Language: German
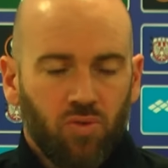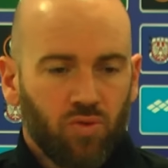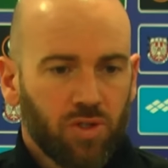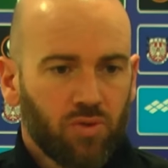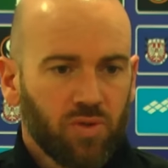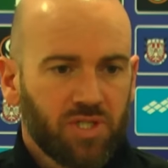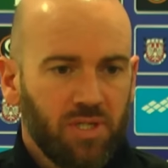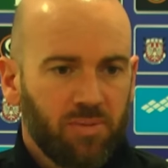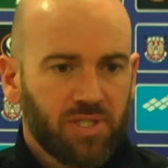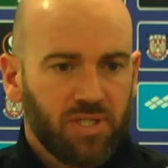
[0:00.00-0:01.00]
unter Druck
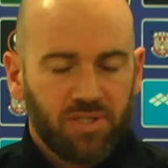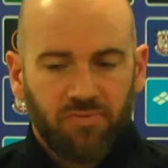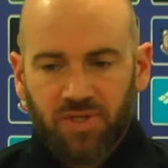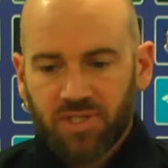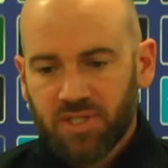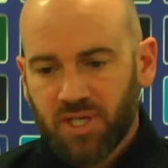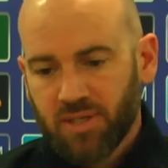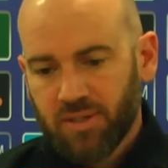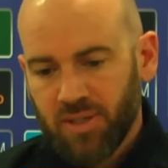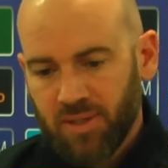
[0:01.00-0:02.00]
selber setzen, weil sie
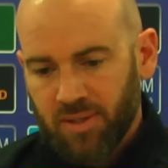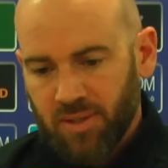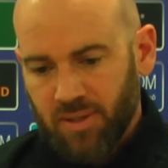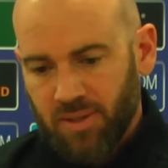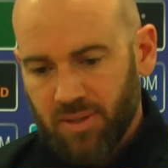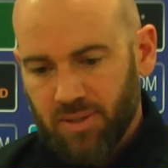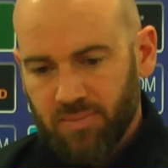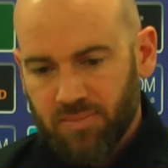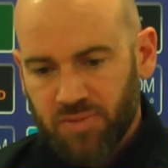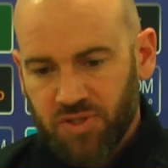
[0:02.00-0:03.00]
sagen,
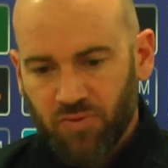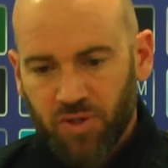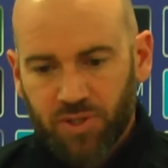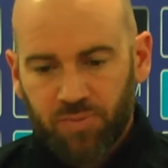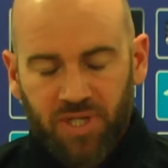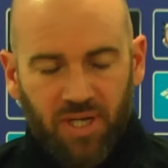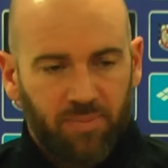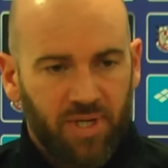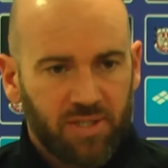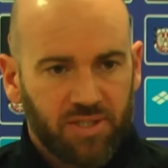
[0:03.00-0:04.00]
ähm, sie wollen es mit aller
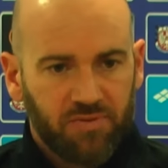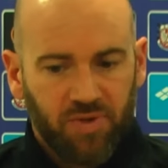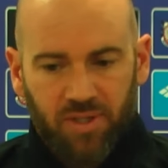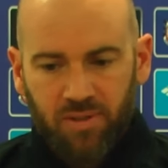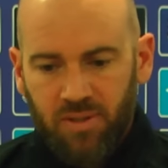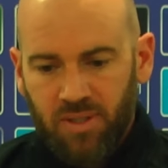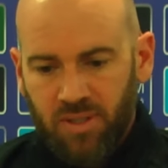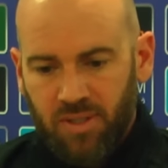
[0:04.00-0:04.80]
Macht erzwingen.